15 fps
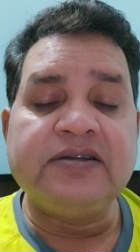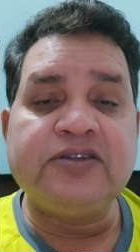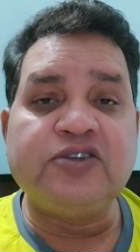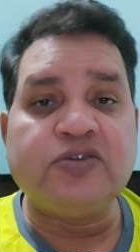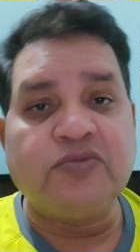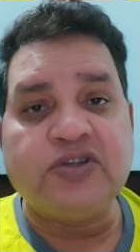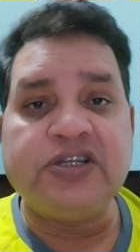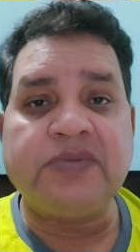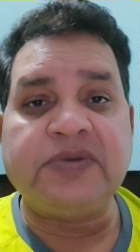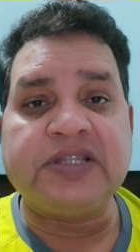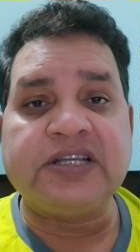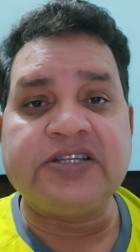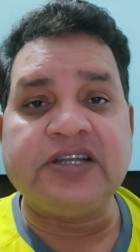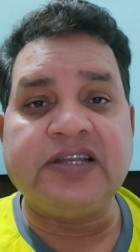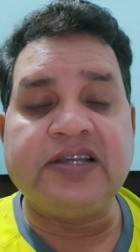जो मुझे
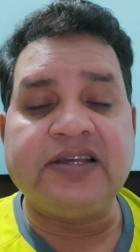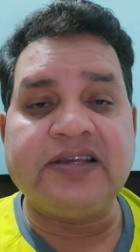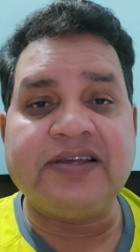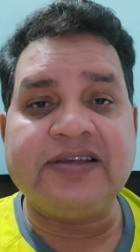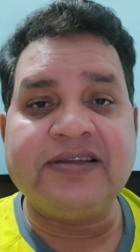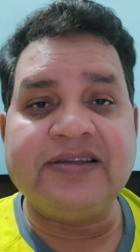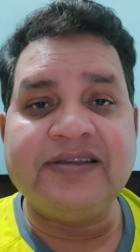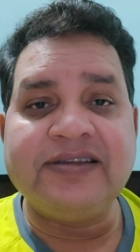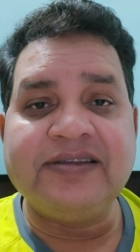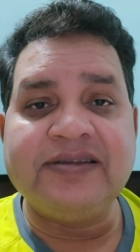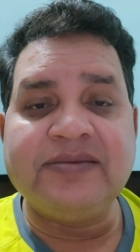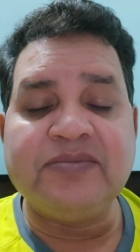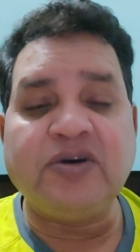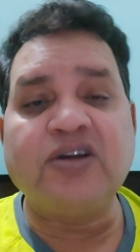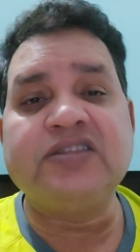पता चली
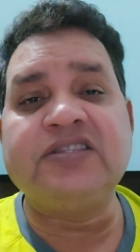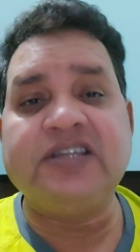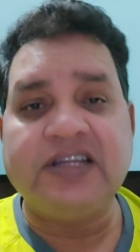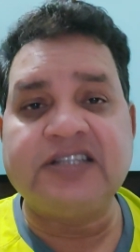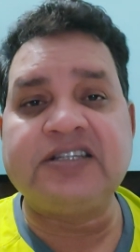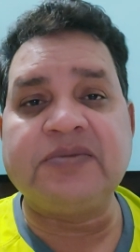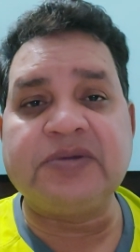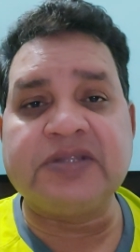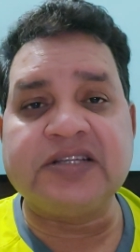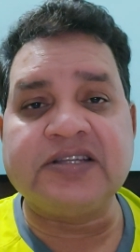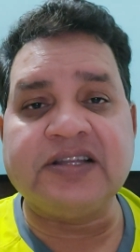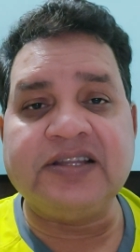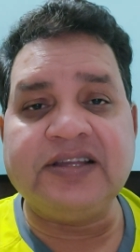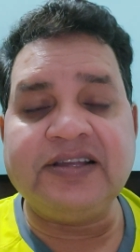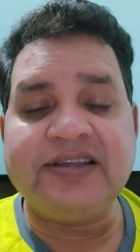बहुत देर से पता
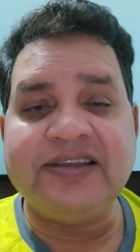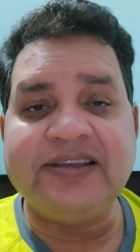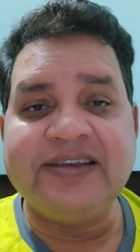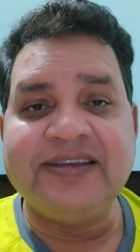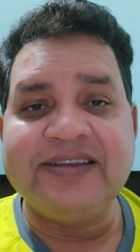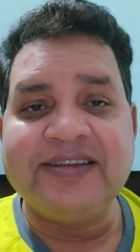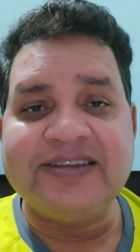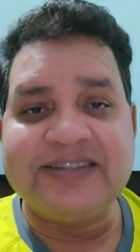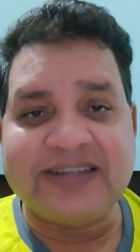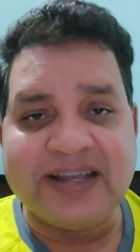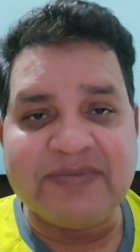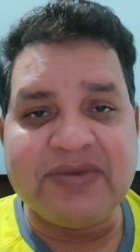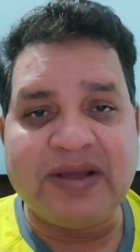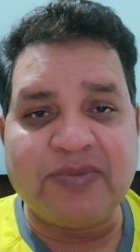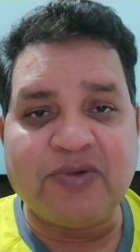चली
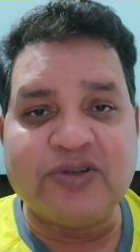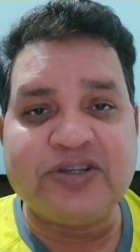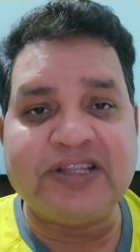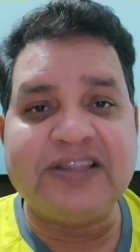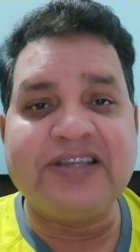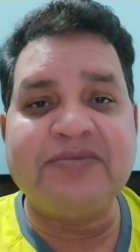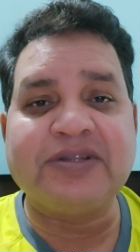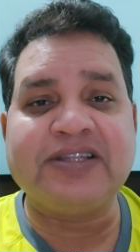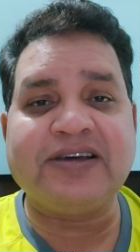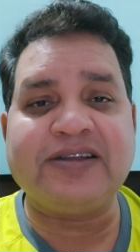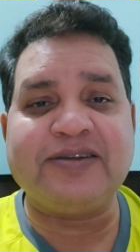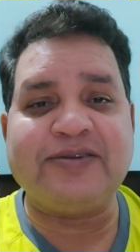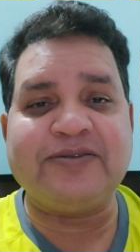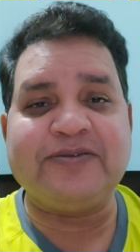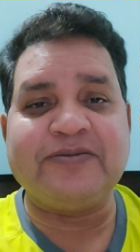इसलिए मैं आपको जल्दी बता
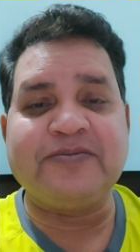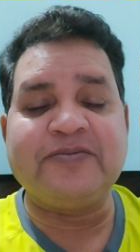रहा हूँ